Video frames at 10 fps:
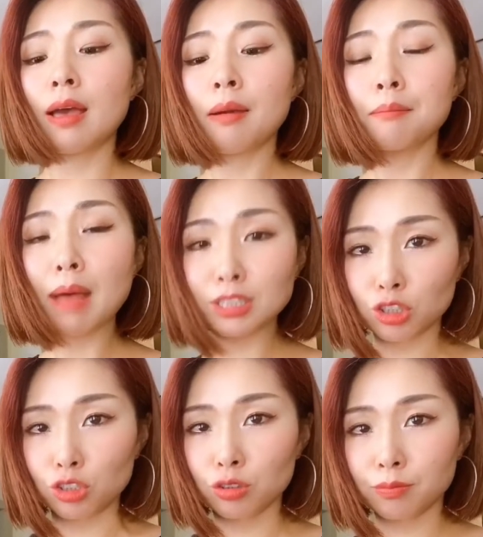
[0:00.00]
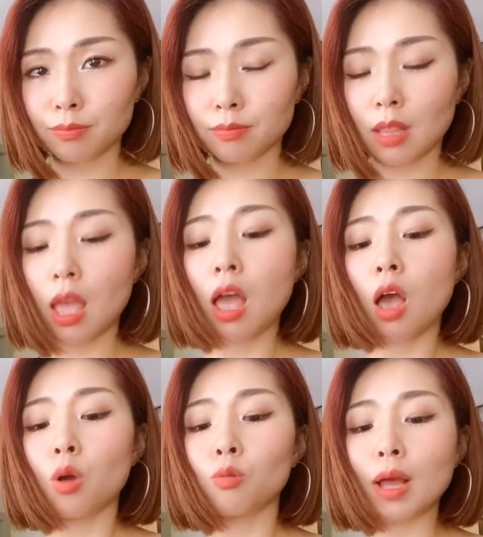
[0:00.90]
まず
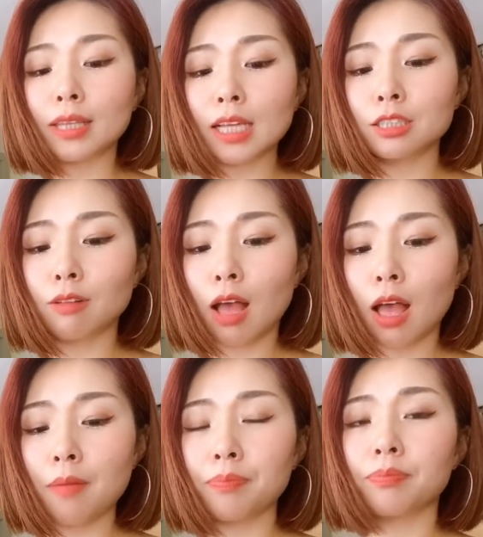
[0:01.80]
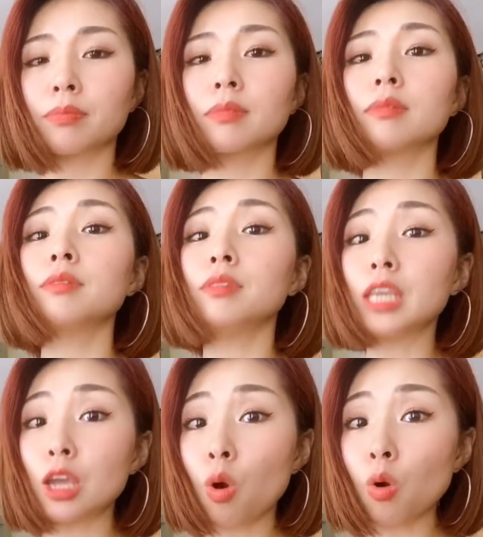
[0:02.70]
私は
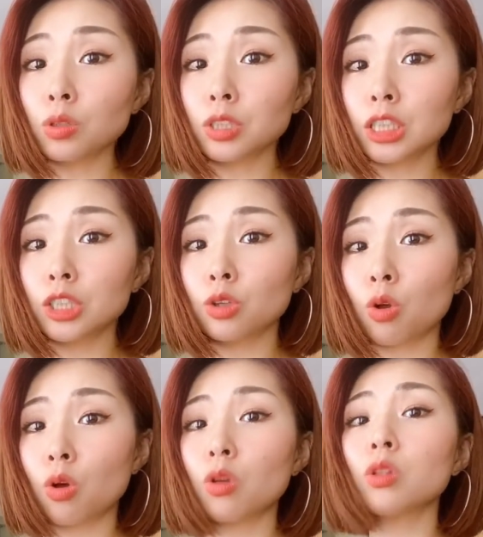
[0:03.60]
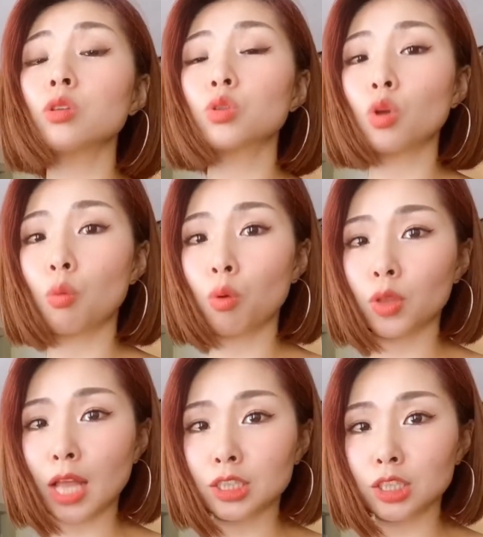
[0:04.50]
日本人の友
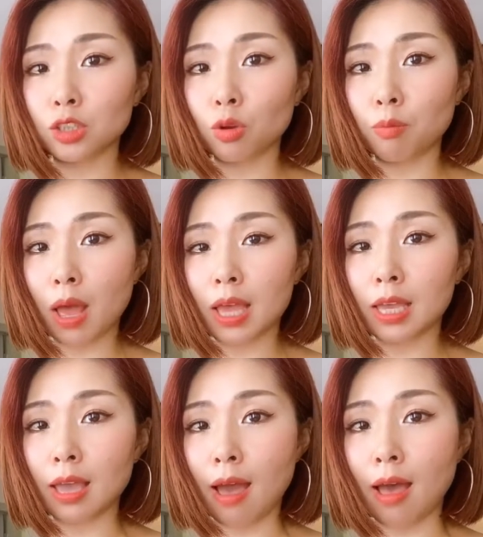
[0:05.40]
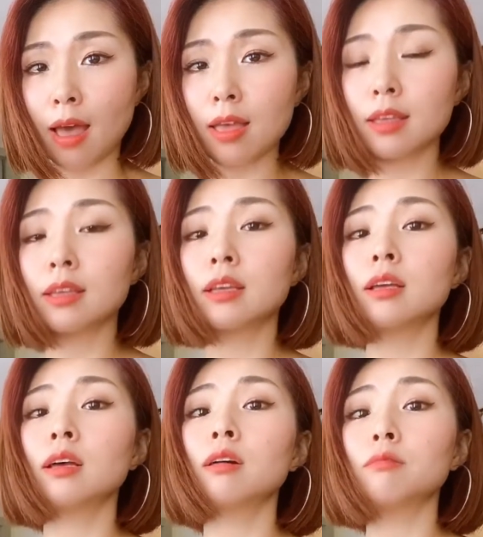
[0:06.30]
達の前や
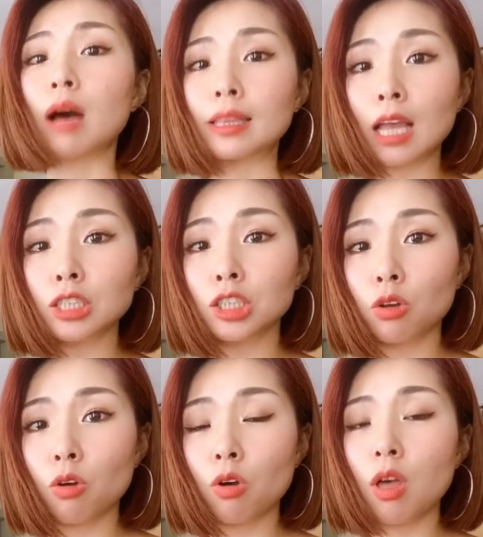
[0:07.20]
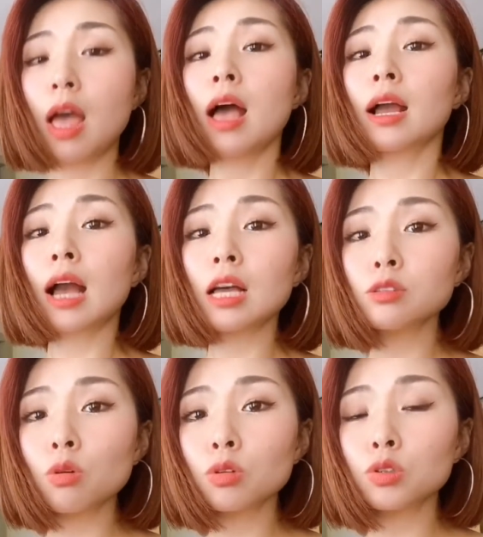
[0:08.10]
私の家
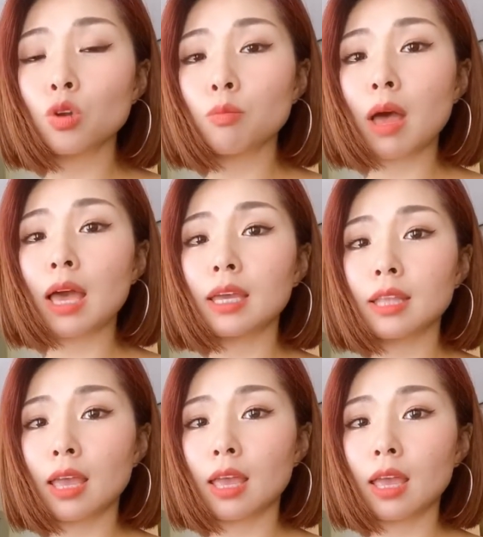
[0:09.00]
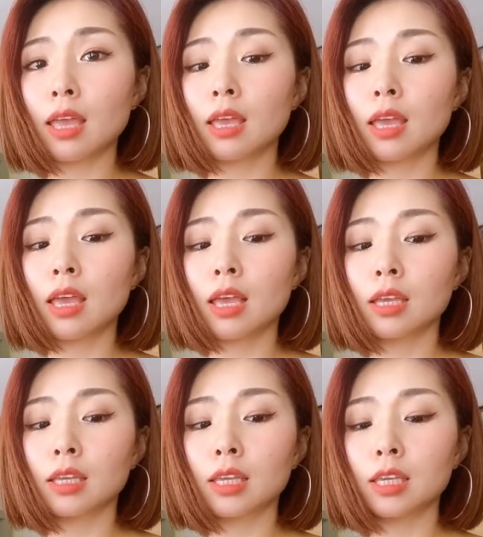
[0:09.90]
族の前で
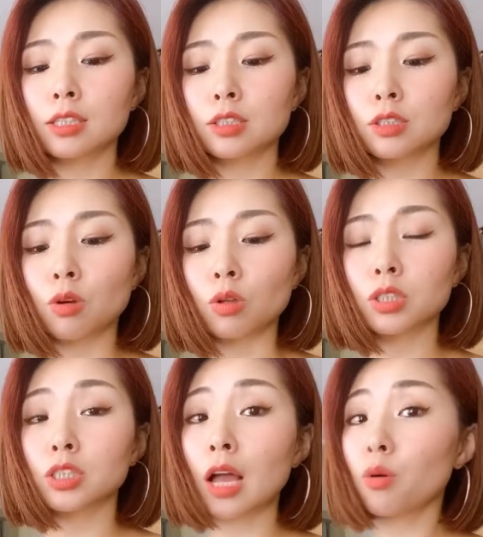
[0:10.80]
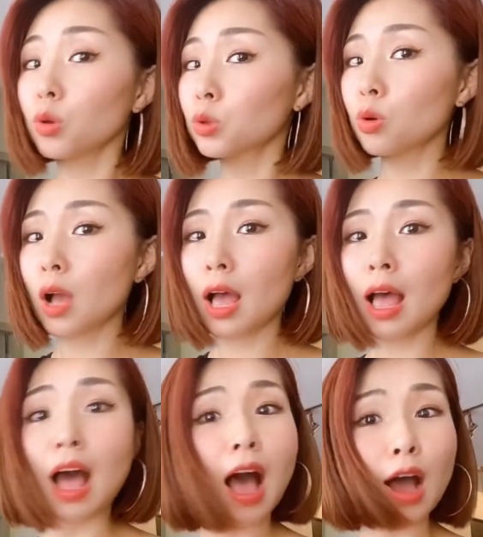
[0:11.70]
キスをしたことが
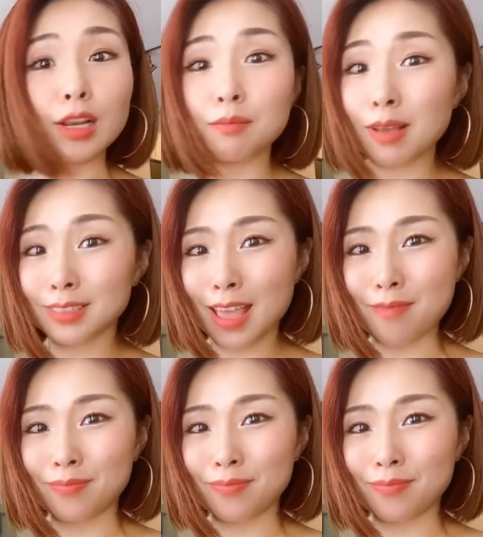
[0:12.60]
ありません